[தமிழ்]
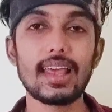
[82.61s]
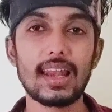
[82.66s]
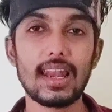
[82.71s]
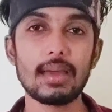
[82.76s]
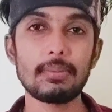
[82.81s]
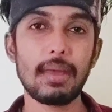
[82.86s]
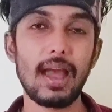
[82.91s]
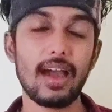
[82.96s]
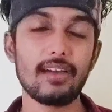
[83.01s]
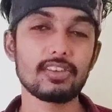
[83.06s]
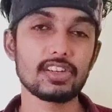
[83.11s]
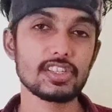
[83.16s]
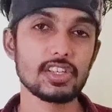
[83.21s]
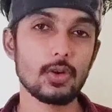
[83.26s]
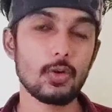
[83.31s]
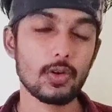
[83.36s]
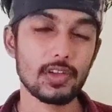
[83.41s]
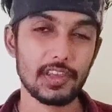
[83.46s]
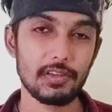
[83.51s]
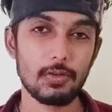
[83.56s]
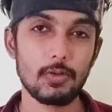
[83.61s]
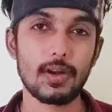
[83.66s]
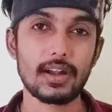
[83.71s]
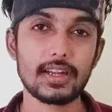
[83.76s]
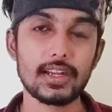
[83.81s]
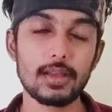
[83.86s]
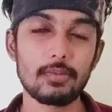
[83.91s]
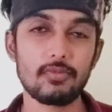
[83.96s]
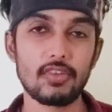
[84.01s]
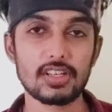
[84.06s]
எல்லாமே ஆவரேஜாக ஓகேவோ ஒன்
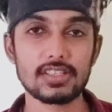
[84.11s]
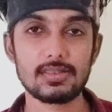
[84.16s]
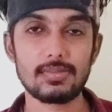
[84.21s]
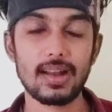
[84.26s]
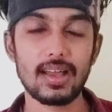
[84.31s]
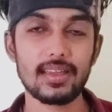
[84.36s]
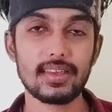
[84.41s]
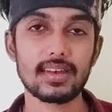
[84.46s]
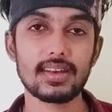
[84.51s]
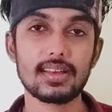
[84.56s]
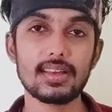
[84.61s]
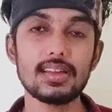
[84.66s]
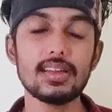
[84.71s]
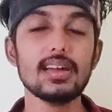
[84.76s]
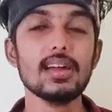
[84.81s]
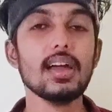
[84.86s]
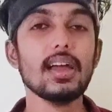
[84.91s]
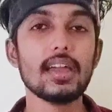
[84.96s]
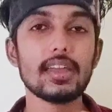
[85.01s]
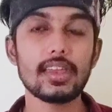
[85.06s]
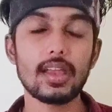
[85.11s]
டைம் வாட்சபிளாக இருக்குது